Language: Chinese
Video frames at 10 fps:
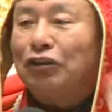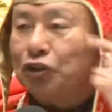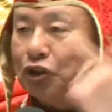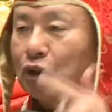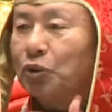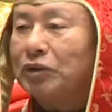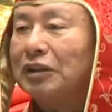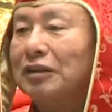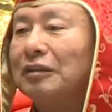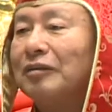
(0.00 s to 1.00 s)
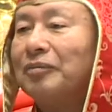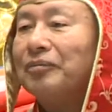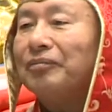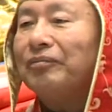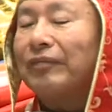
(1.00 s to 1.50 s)
旧的？
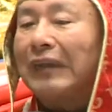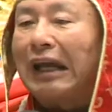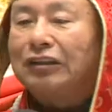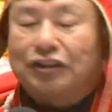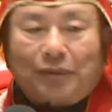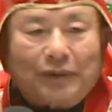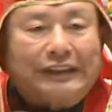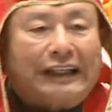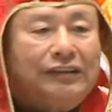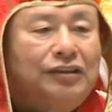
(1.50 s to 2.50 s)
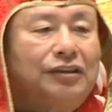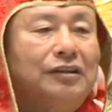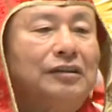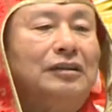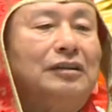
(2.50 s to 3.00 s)
啊，什么颜
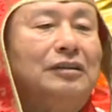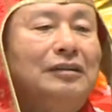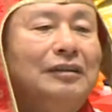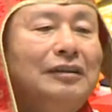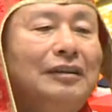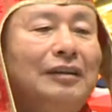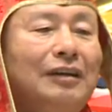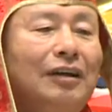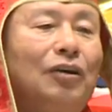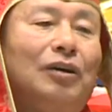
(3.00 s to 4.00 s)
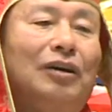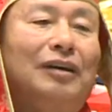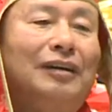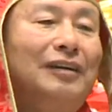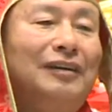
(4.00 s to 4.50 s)
色的？哦。
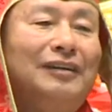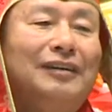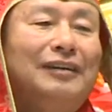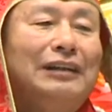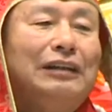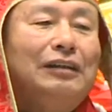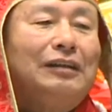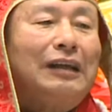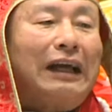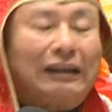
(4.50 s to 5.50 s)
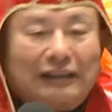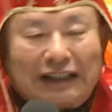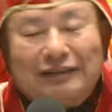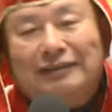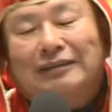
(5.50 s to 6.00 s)
啊，
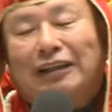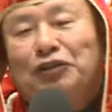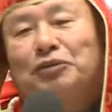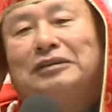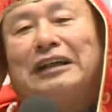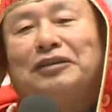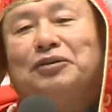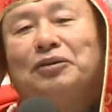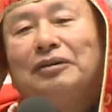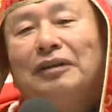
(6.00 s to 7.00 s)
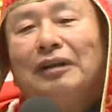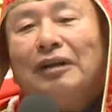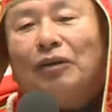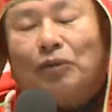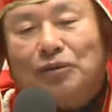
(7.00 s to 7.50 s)
他他又讲说，
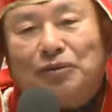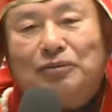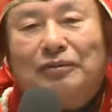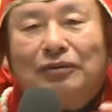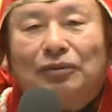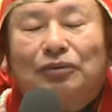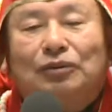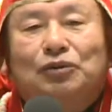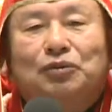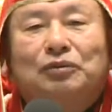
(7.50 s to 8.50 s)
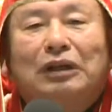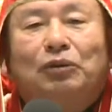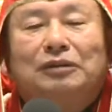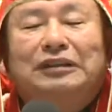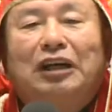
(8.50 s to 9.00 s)
我出我出了
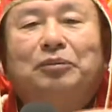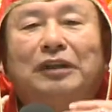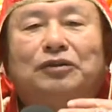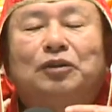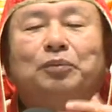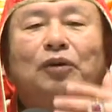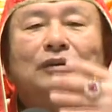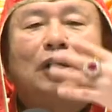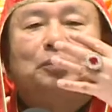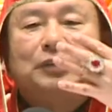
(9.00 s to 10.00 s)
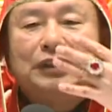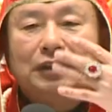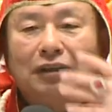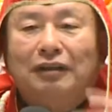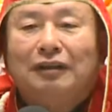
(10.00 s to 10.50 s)
我家门就碰到壁了，